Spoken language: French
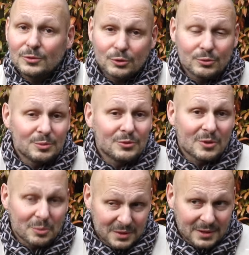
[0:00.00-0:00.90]
Aujourd'hui, je me
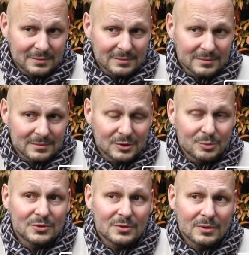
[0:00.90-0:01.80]
sens bien.
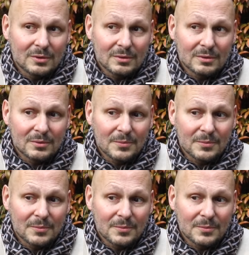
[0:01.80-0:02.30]
Je me sens